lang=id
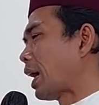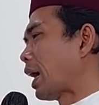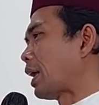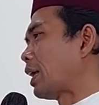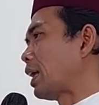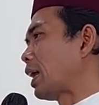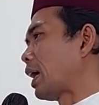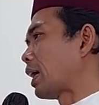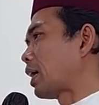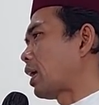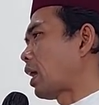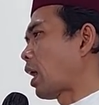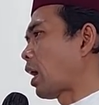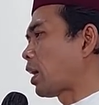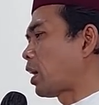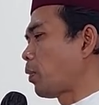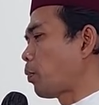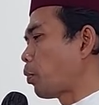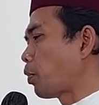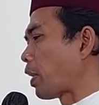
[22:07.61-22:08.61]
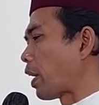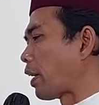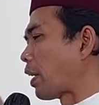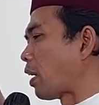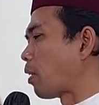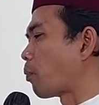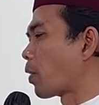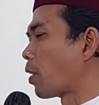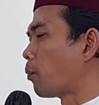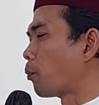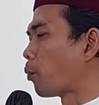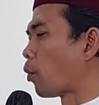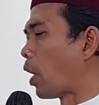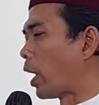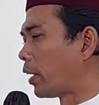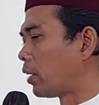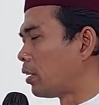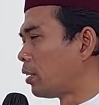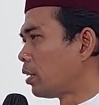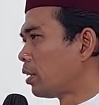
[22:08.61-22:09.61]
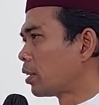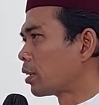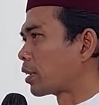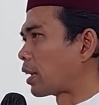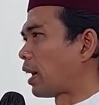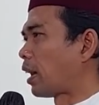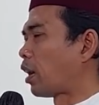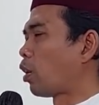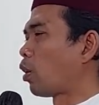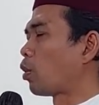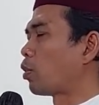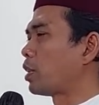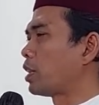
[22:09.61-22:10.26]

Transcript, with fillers: Adik laki-laki punya anak perempuan. Kalau